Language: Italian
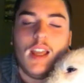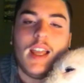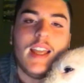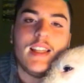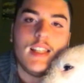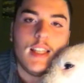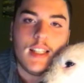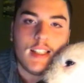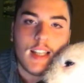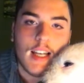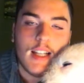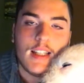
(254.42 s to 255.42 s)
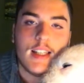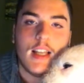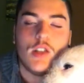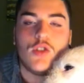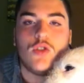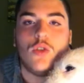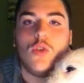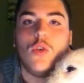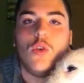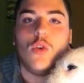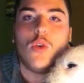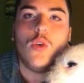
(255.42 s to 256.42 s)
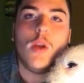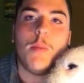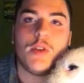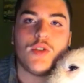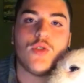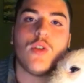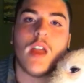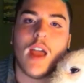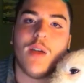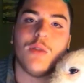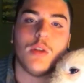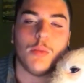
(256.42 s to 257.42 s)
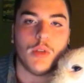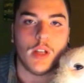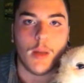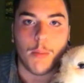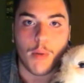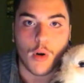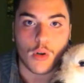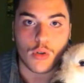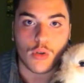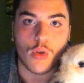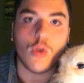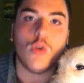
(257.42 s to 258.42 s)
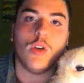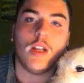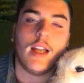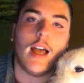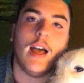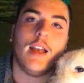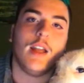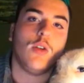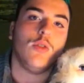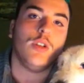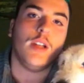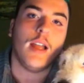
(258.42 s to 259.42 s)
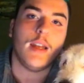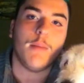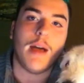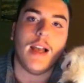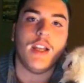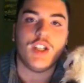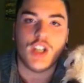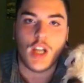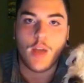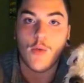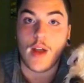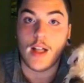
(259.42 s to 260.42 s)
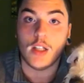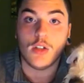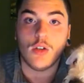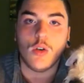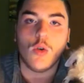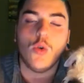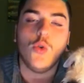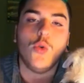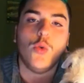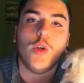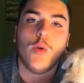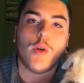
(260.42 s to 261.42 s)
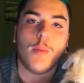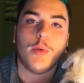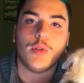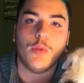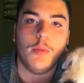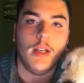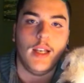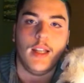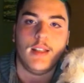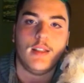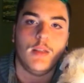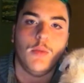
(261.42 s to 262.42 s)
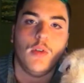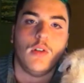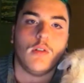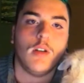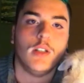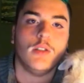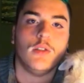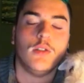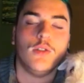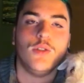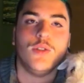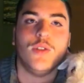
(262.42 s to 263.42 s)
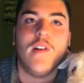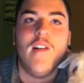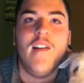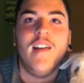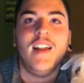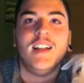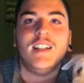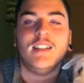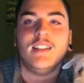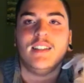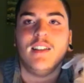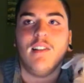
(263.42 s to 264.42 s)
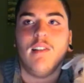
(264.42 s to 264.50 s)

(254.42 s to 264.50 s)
che, che esista, nel senso con le persone hai un tipo di rapporto, con i cani, con gli animali ce n'è un altro, con lui è un rapporto bellissimo. Quando, eh,